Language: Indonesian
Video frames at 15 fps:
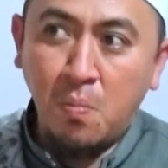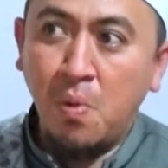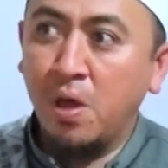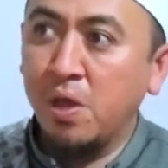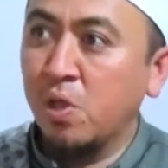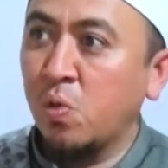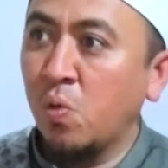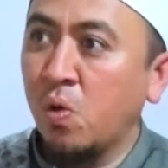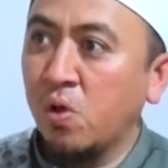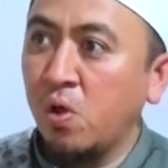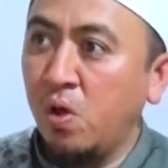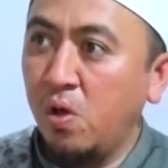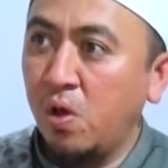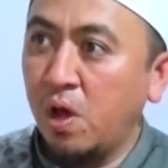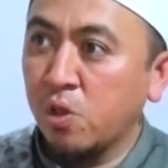baik itu
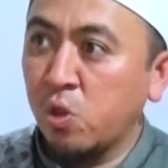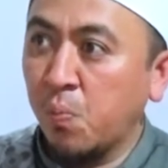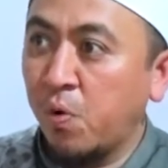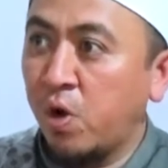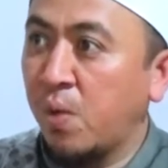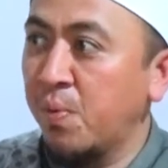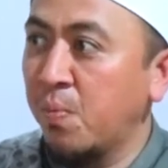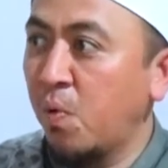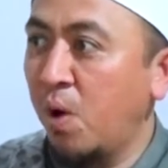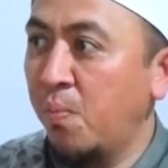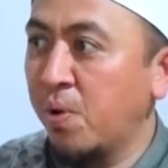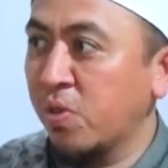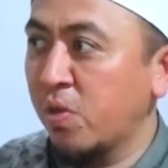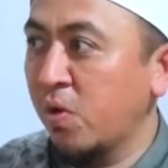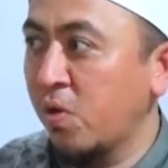Allah ataupun Nabi
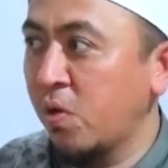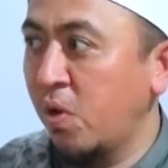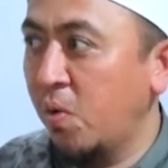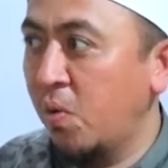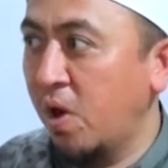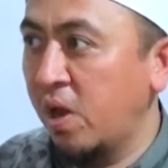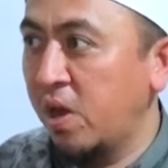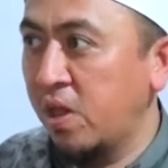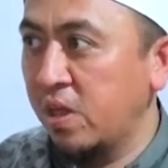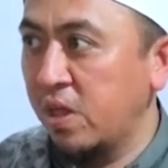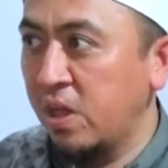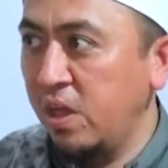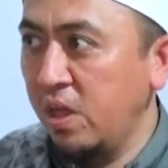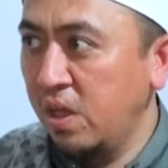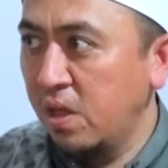Muhammad sallallahu
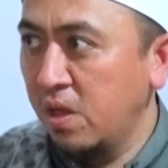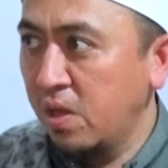alaihi